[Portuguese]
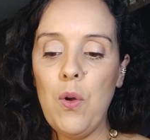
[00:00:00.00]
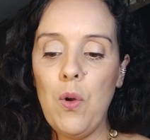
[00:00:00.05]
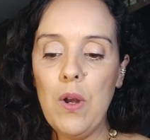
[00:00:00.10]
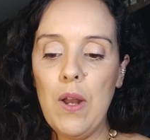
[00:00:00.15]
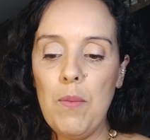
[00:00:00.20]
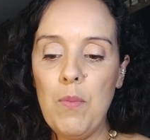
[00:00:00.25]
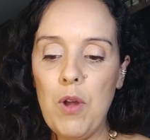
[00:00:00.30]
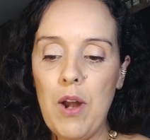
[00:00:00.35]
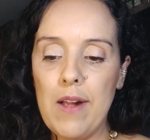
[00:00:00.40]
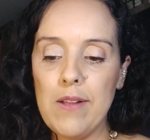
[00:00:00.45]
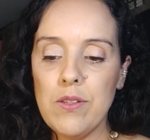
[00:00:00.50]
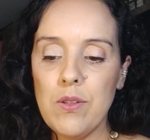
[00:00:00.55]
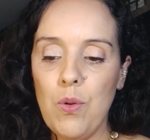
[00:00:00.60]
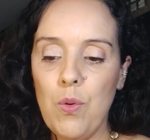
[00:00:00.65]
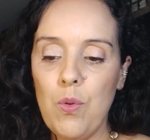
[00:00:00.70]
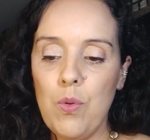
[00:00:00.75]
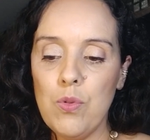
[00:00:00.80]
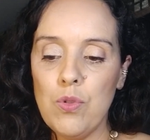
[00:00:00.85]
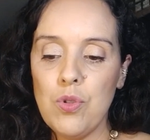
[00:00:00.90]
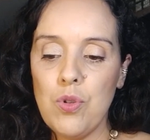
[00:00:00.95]
em
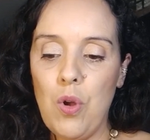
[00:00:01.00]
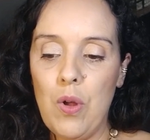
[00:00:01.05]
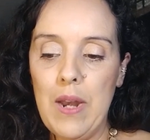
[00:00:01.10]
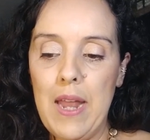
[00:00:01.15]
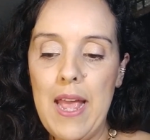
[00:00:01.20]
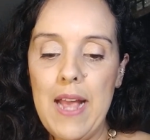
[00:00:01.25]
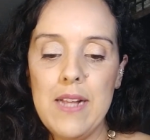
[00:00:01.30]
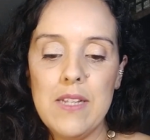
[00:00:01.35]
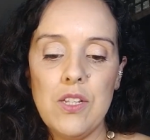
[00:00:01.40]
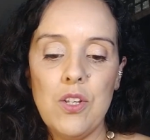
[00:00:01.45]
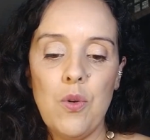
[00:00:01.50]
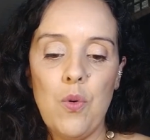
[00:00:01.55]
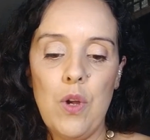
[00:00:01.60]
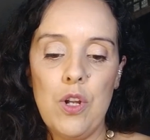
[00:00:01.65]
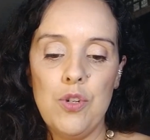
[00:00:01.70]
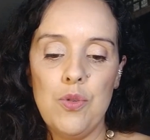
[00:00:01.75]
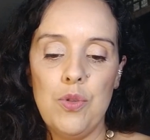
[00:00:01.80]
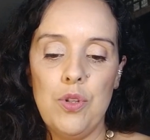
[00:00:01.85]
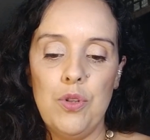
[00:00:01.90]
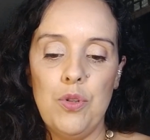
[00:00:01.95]
colaboração com os colegas e com a
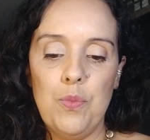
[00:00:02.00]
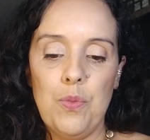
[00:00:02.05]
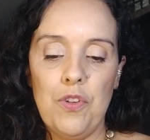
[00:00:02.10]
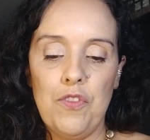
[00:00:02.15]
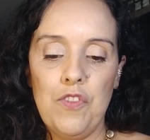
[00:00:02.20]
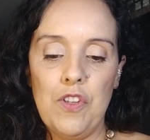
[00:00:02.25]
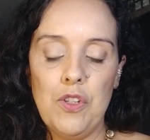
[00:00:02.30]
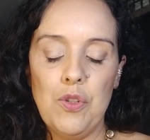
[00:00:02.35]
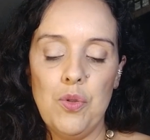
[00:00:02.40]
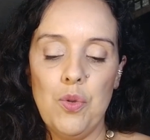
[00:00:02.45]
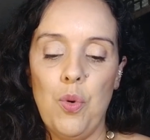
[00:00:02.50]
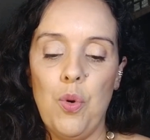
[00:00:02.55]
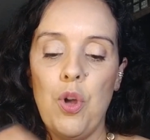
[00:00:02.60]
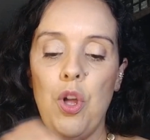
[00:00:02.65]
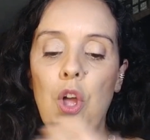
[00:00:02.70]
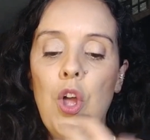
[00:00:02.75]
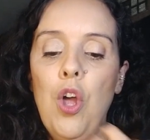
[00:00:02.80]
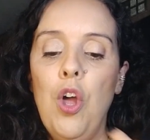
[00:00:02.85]
ajuda do professor.